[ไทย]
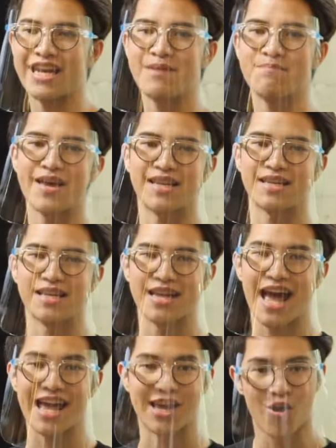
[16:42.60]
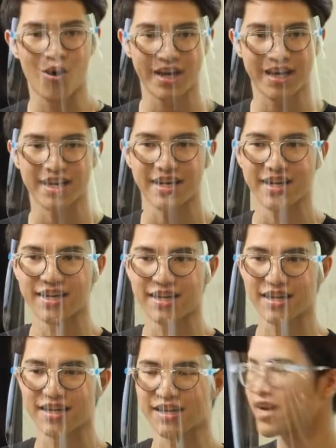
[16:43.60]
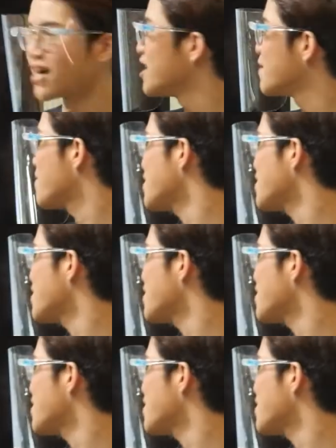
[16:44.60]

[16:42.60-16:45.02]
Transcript: นนี้เป็นไอออน ก็คือมั